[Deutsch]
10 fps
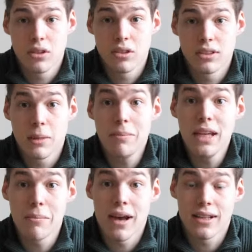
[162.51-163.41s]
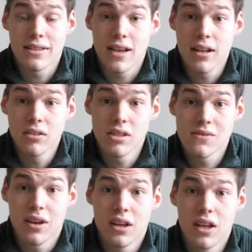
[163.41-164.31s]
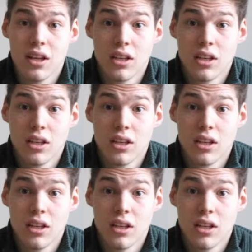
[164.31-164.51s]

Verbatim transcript: aus der Biedermeierzeit, und zwar